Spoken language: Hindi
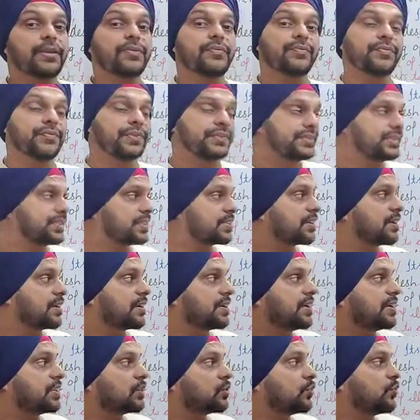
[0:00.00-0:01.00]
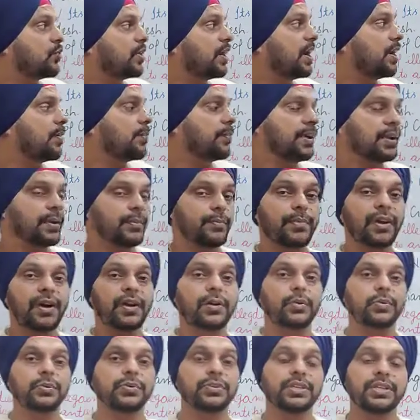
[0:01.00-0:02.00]
हमने विज़िट करनी है तो वाया
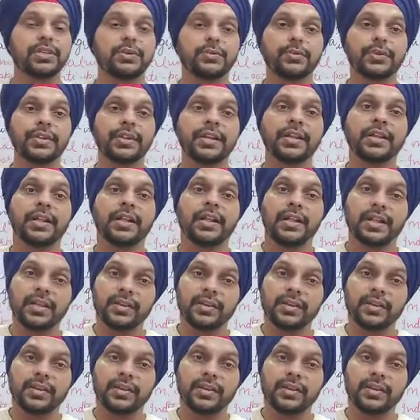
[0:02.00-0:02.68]
म्यांमार होते हुए